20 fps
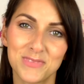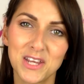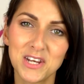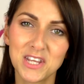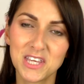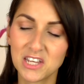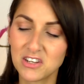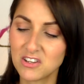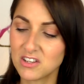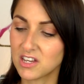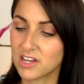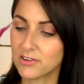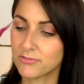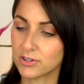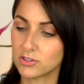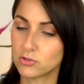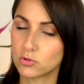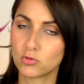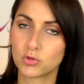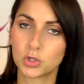Nein, ich hatte kein
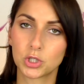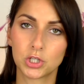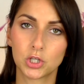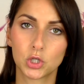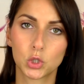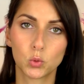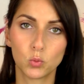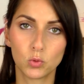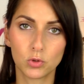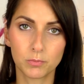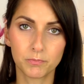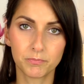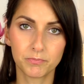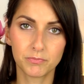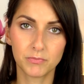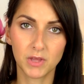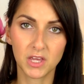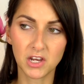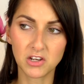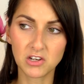Französisch in der Schule.
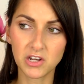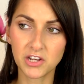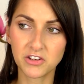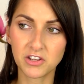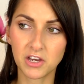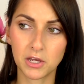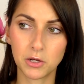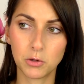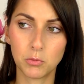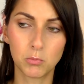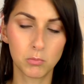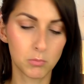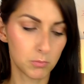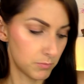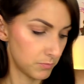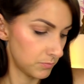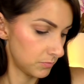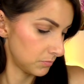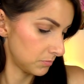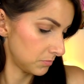Ich hatte Latein.
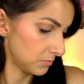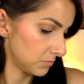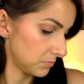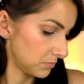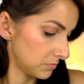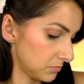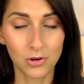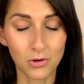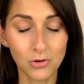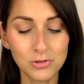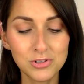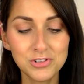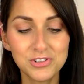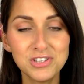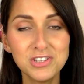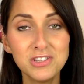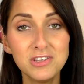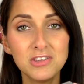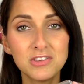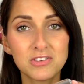Und
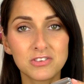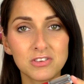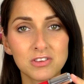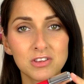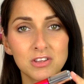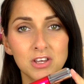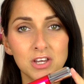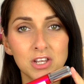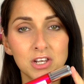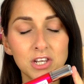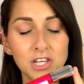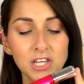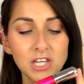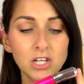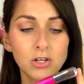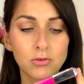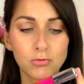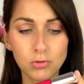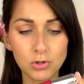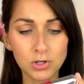diesen
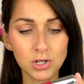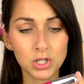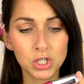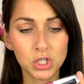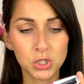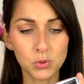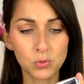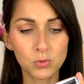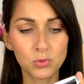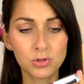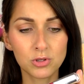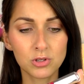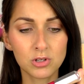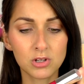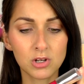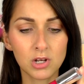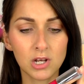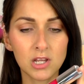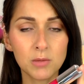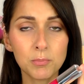nicht
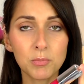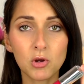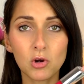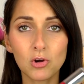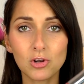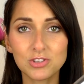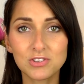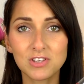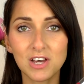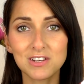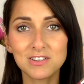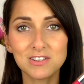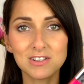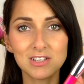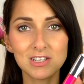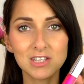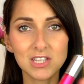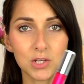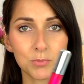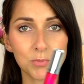wunderschönen Lipgloss hatte
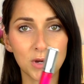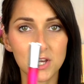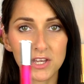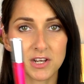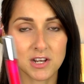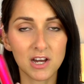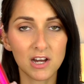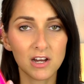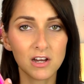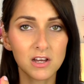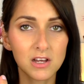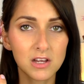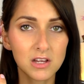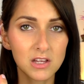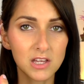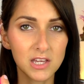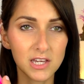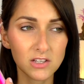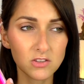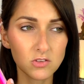ich in meiner
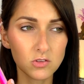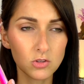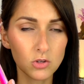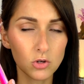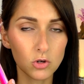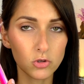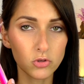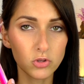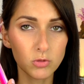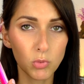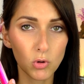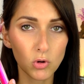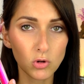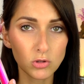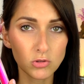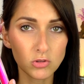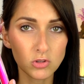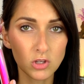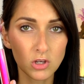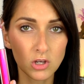ersten
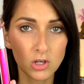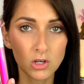Glossybox